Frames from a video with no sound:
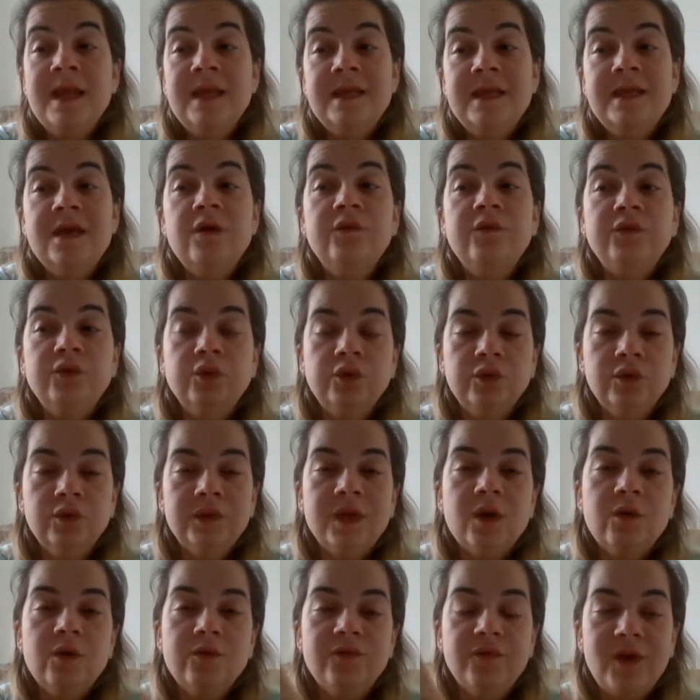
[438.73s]
E eu tudo
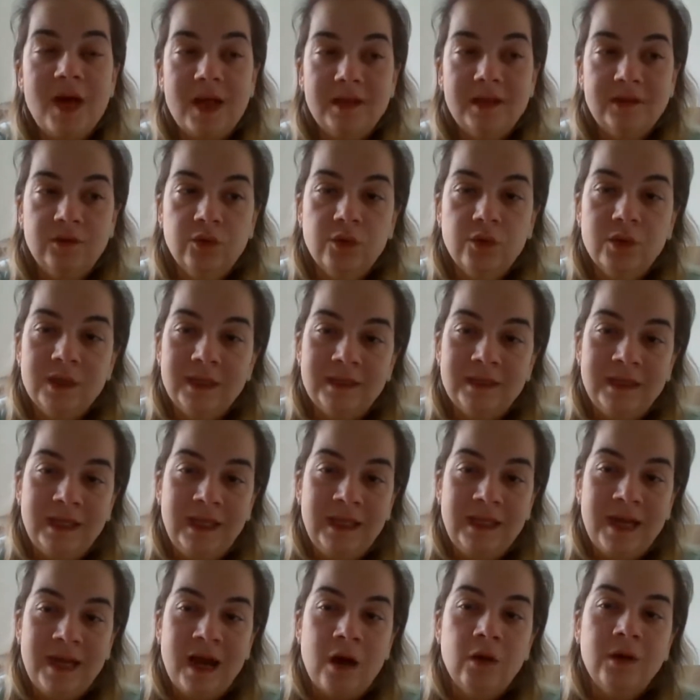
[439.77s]
que eu dou
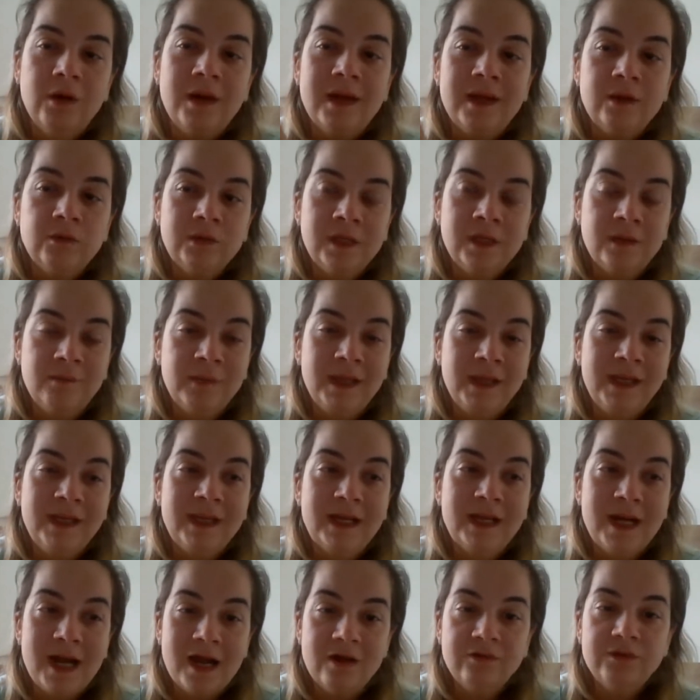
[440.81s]
em aula, eu também
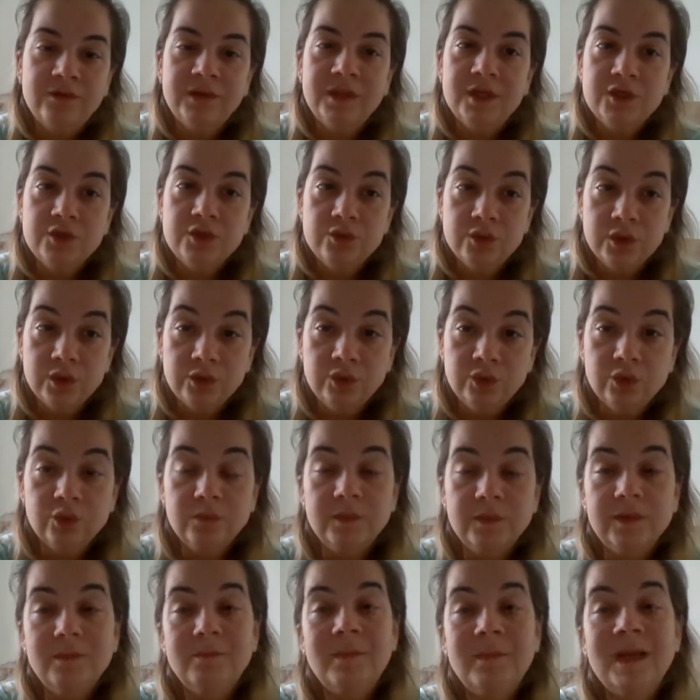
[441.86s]
gravo e deixo no
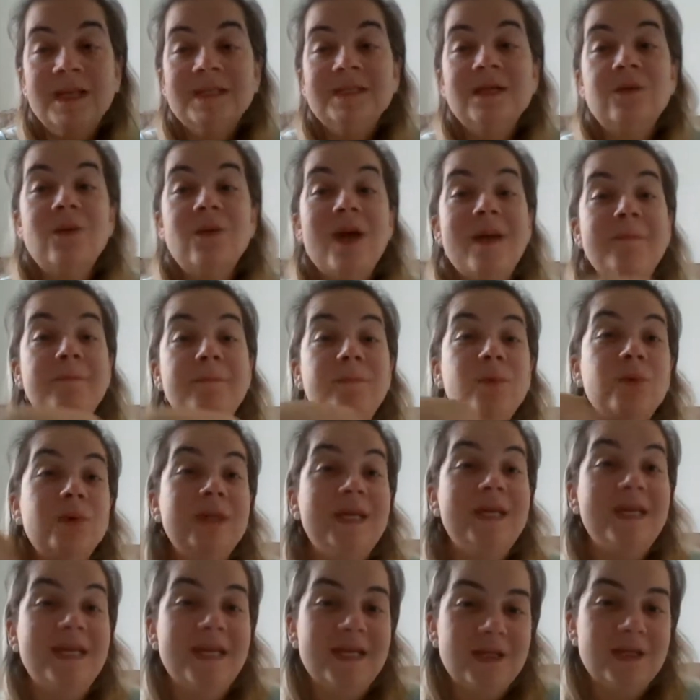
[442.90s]
YouTube. Mas não é por
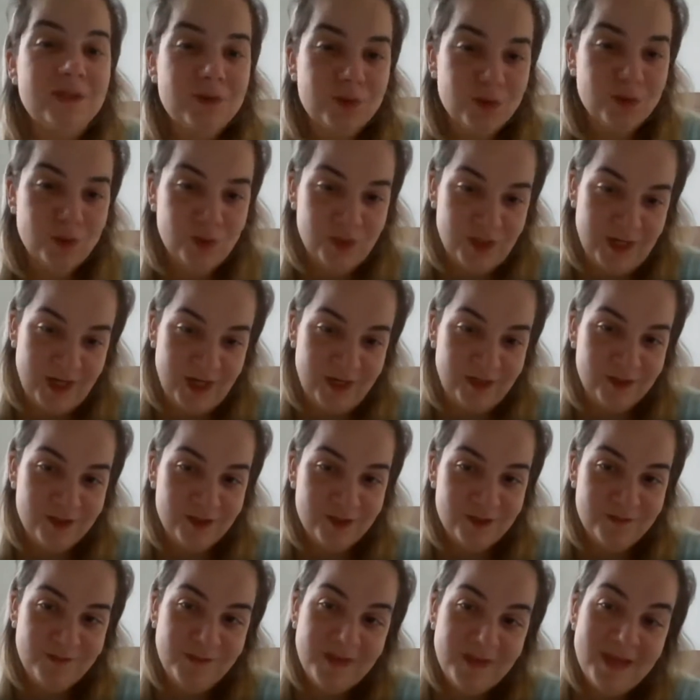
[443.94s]
isso,
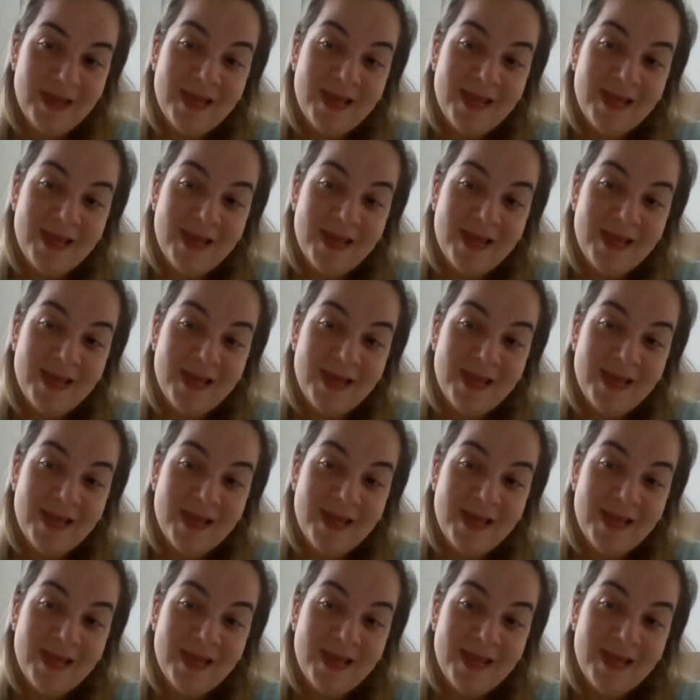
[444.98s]
gente,